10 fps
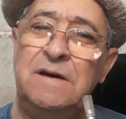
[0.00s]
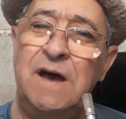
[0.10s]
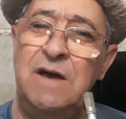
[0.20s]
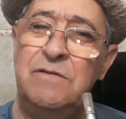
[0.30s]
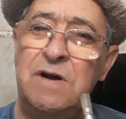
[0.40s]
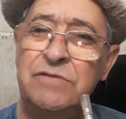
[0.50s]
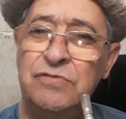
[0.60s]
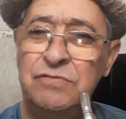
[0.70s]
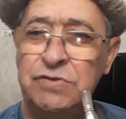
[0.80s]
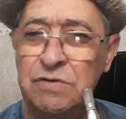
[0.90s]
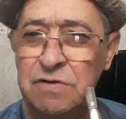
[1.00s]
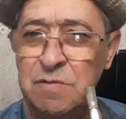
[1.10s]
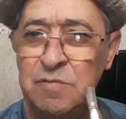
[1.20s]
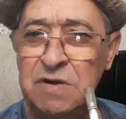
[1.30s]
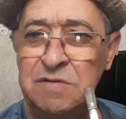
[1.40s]
Aí o garçom chegou
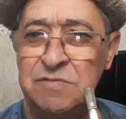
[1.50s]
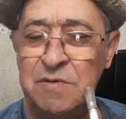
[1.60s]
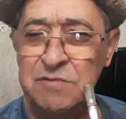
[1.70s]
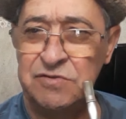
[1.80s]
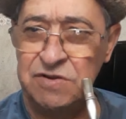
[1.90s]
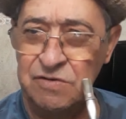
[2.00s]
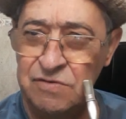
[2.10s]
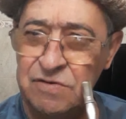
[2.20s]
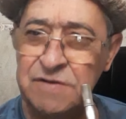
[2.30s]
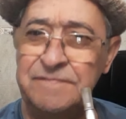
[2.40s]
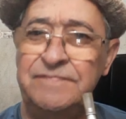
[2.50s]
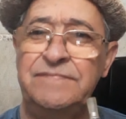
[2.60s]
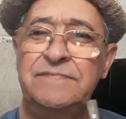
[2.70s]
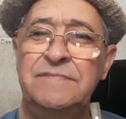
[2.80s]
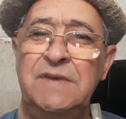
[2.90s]
na mesa, mas meu senhor,
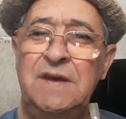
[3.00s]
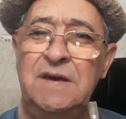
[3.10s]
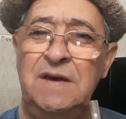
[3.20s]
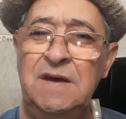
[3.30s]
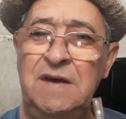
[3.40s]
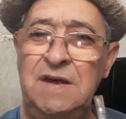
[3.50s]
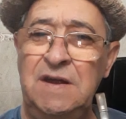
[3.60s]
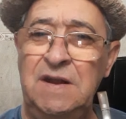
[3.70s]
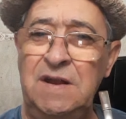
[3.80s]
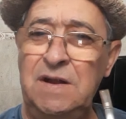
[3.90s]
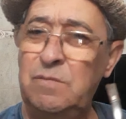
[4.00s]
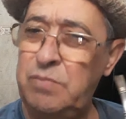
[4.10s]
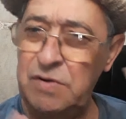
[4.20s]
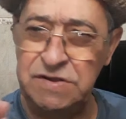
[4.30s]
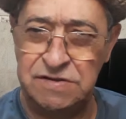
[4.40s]
não
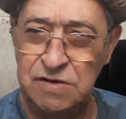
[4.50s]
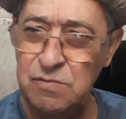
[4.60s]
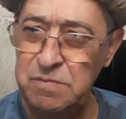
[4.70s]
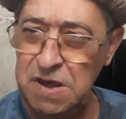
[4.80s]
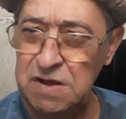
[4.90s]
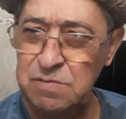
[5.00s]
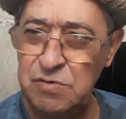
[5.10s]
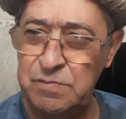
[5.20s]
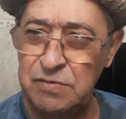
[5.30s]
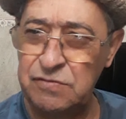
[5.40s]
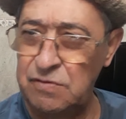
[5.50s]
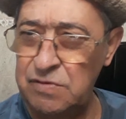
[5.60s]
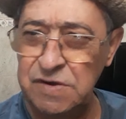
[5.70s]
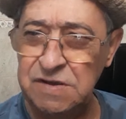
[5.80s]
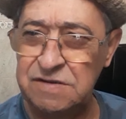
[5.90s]
pode ser o mesmo para os
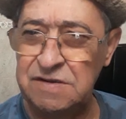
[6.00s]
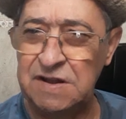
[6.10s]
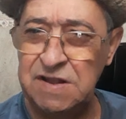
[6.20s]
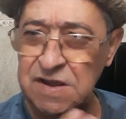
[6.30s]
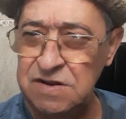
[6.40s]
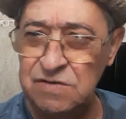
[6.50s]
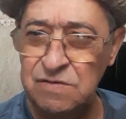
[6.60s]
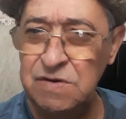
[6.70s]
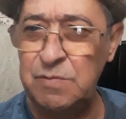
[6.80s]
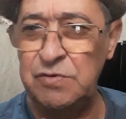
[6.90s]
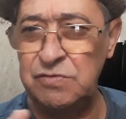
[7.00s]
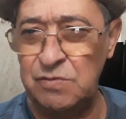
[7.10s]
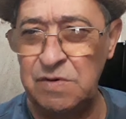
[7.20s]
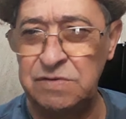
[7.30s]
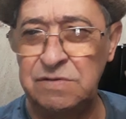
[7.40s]
dois? Atende um, depois o
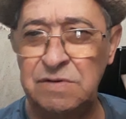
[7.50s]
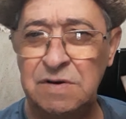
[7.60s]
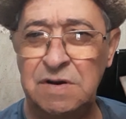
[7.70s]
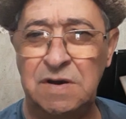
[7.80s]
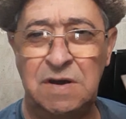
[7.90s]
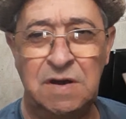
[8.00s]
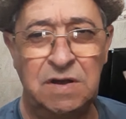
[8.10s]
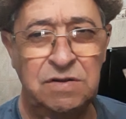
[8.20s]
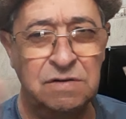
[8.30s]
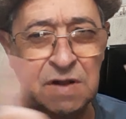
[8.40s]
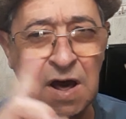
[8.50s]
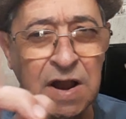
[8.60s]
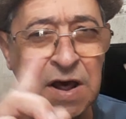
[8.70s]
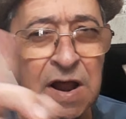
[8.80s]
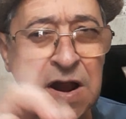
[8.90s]
outro. Digo, não,
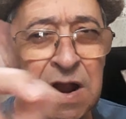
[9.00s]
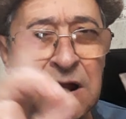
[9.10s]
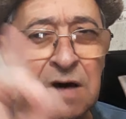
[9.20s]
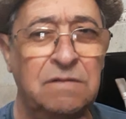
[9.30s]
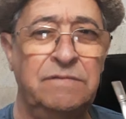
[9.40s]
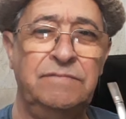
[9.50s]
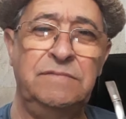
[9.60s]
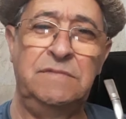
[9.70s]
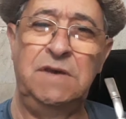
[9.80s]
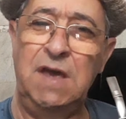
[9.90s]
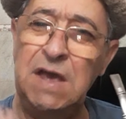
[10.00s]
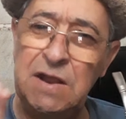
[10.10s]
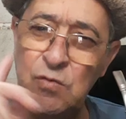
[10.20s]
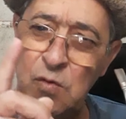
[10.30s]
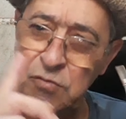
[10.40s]
não, não, não, não, não.
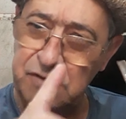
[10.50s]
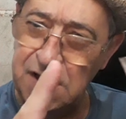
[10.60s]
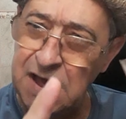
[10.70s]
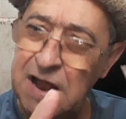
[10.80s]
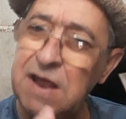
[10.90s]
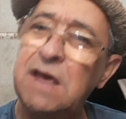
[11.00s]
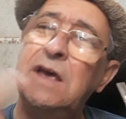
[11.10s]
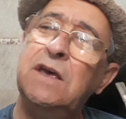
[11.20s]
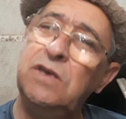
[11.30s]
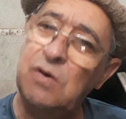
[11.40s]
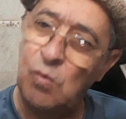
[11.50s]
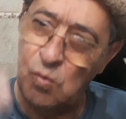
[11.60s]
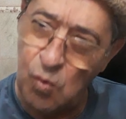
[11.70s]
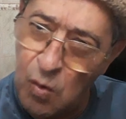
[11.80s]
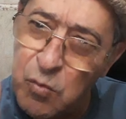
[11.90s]
Ele come o dele e eu
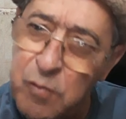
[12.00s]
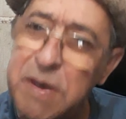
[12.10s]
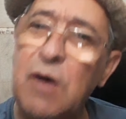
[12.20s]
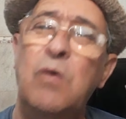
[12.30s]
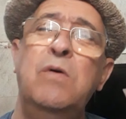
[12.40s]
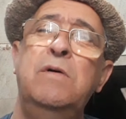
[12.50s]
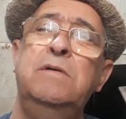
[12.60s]
como o meu.